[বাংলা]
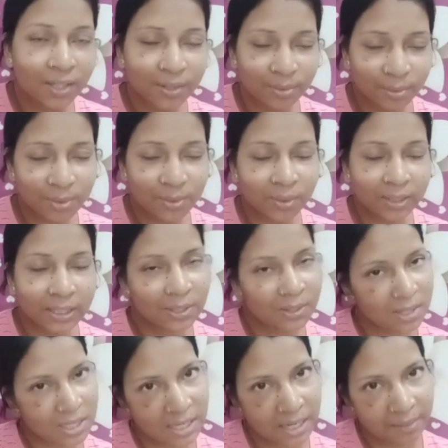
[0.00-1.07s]
সুস্থ থেকো
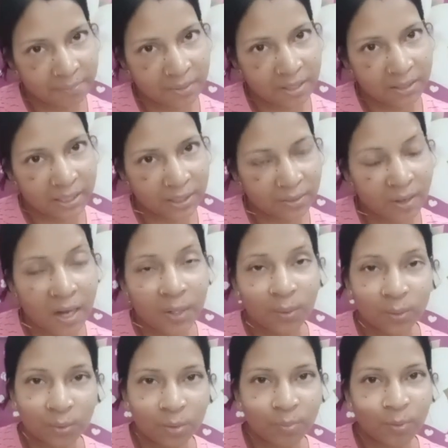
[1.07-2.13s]
সাবধানে থেকো আর
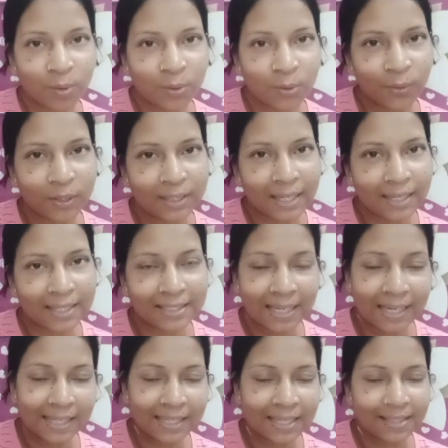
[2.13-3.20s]
নতুন বন্ধু হয়ে থাকলে
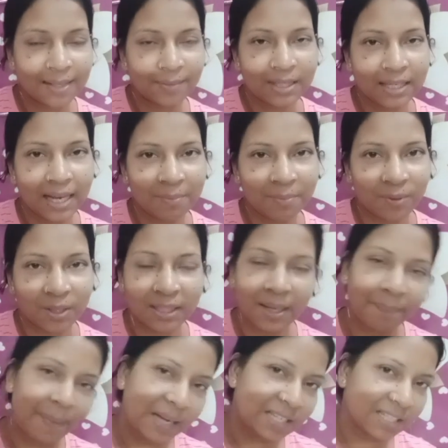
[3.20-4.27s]
চ্যানেলটা সাবস্ক্রাইব করে দিয়ে
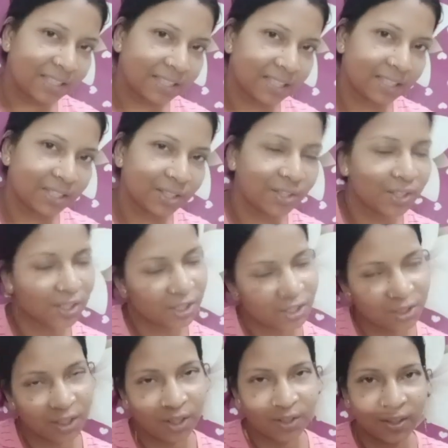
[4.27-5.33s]
পাশে থেকে দিও
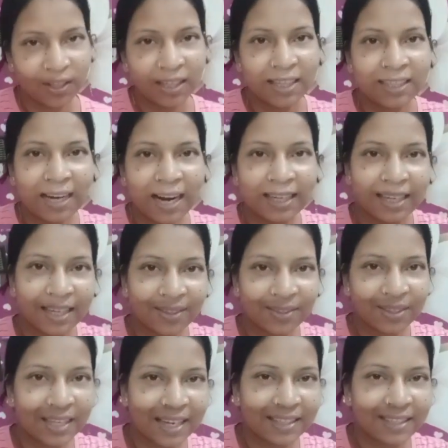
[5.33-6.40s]
চলো টাটা
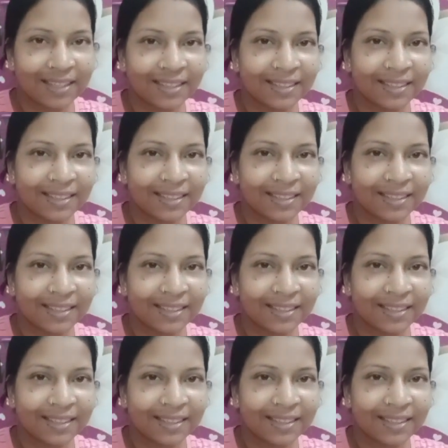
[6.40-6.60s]
গুড নাইট